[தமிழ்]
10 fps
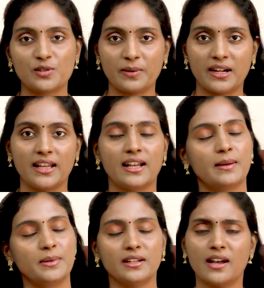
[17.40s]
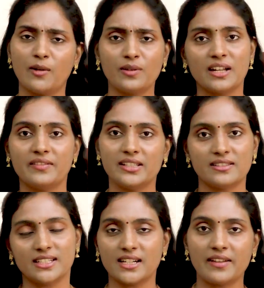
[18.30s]
யூஸ் பண்ணேன் அப்படின்னா அவங்களாவே
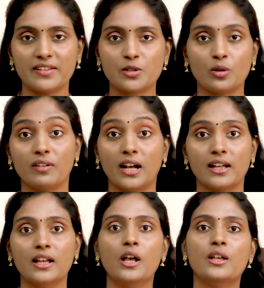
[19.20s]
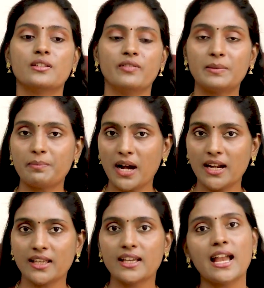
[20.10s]
ஜென்ரலாகவே சொல்லுவாங்க ஸோ
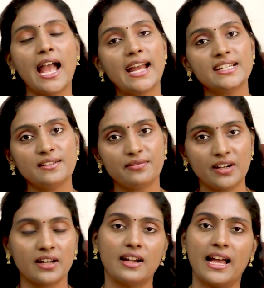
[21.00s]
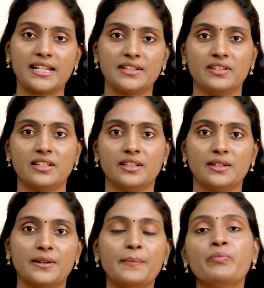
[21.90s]
வெட்பாலைக்கு ஆன்டி ஃபங்கல் ஆக்டிவிட்டி
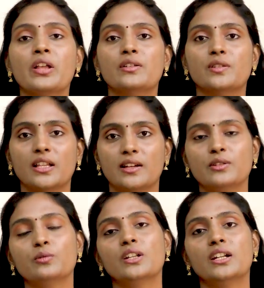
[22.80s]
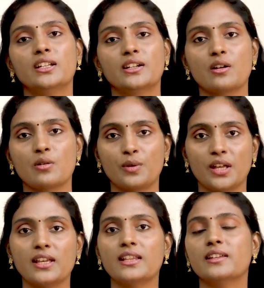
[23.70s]
இருக்குது ஸோ அதாவது உடலில்
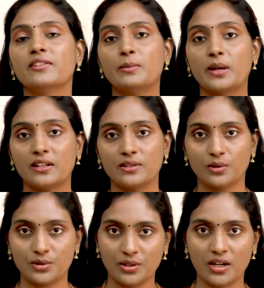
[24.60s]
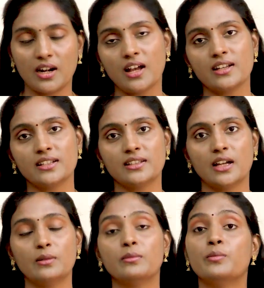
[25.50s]
இருக்கக்கூடிய எந்த விதமான தொற்றுகளாக
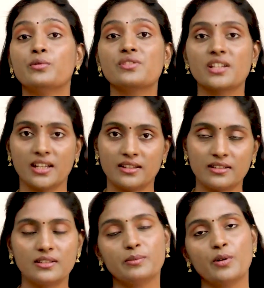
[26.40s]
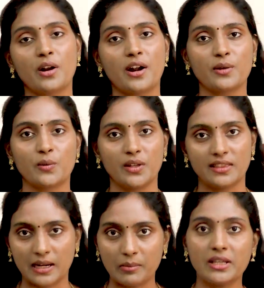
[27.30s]
இருந்தாலும் பூஞ்சை எதிர்த்து போராடக்கூடிய
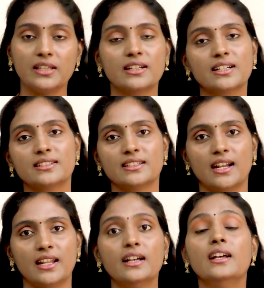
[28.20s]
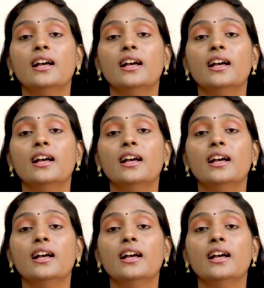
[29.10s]
தன்மை இருக்கிறதுனால